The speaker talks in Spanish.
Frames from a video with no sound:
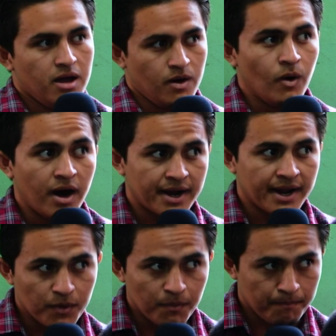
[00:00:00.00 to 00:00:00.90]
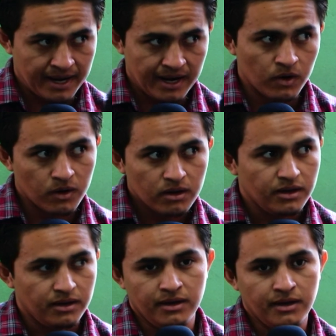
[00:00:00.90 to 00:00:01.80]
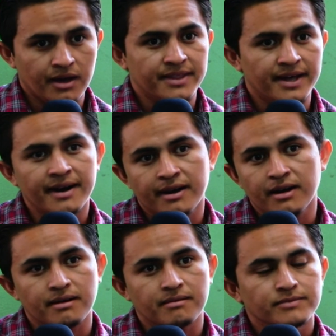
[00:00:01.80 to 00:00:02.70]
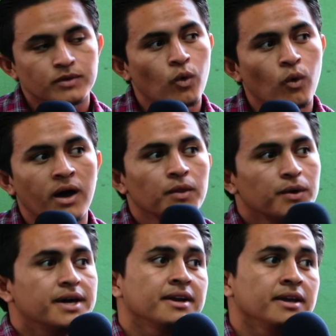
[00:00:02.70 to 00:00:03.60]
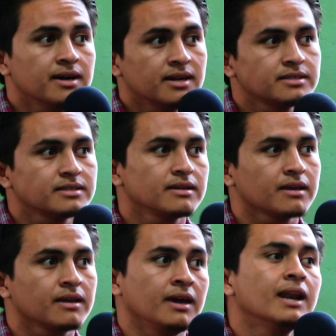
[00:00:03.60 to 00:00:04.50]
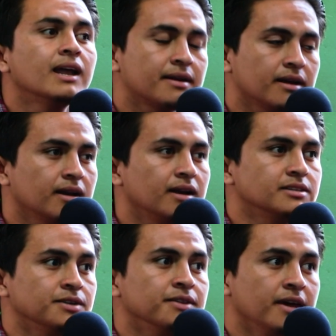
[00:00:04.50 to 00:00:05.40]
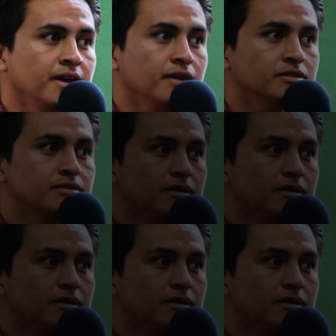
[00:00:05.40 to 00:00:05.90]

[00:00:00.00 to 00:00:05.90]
o agarrar un palo y andar jugando guerrillas, que es la recreación de ellos.